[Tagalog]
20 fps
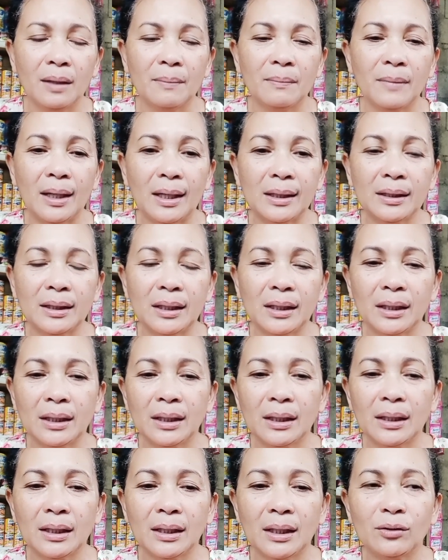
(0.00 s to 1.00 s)

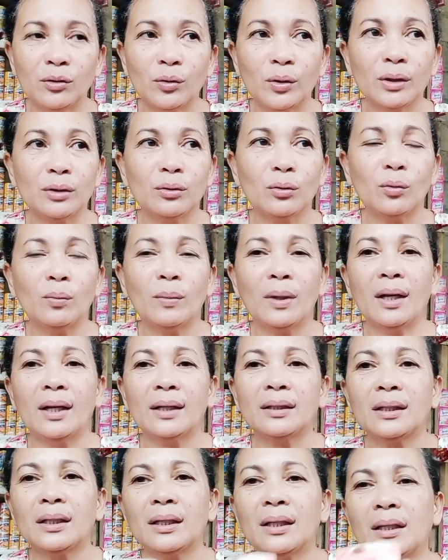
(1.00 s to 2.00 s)
Malaking ano ito,
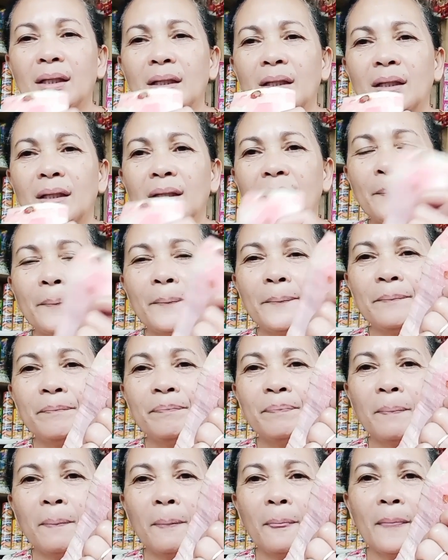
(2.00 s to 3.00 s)
malaking
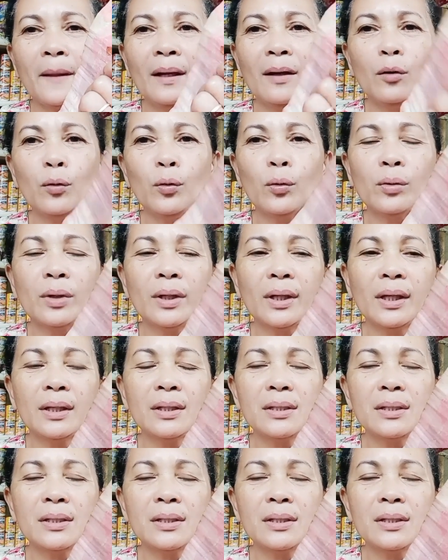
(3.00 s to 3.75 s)
lugi.